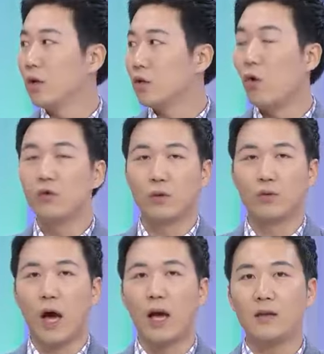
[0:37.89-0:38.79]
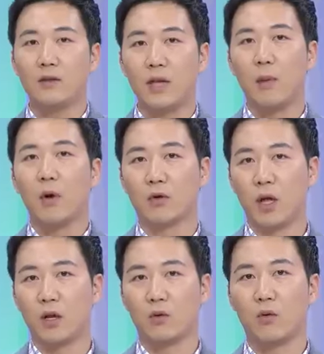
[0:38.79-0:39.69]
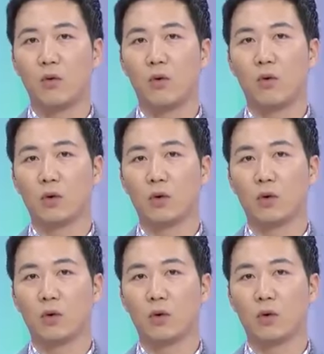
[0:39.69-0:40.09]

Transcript: 서울서부터 아이들 세 명 데리고 그러게요.